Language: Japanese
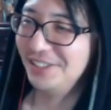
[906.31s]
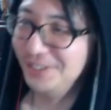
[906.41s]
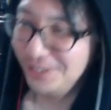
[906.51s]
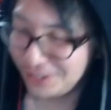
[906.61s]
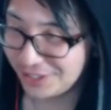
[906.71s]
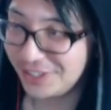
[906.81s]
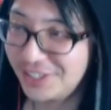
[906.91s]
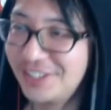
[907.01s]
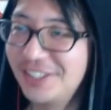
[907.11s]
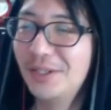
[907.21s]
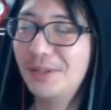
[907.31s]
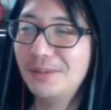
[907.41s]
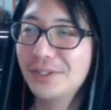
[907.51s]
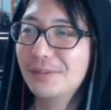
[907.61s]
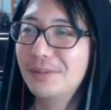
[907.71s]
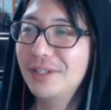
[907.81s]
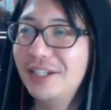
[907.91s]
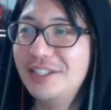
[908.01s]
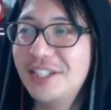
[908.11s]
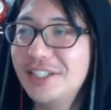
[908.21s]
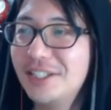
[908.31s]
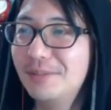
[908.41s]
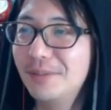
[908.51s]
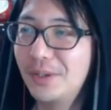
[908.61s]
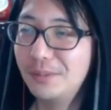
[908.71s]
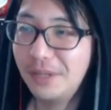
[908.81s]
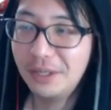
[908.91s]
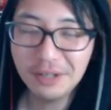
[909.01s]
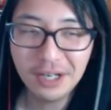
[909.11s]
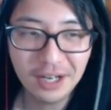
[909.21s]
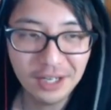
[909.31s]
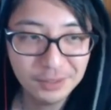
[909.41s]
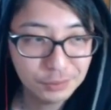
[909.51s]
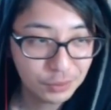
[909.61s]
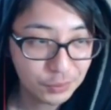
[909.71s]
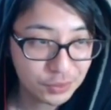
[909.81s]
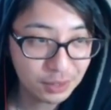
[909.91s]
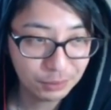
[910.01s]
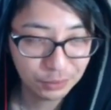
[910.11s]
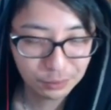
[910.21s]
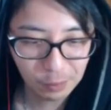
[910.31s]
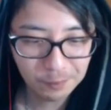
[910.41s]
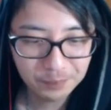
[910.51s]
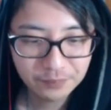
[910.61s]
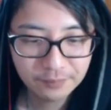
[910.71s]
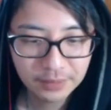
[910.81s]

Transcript: 夫です。ういっす。どうもどうも、ヤギちゃんさんもこんばんは。アイボアホルスさんもどうも。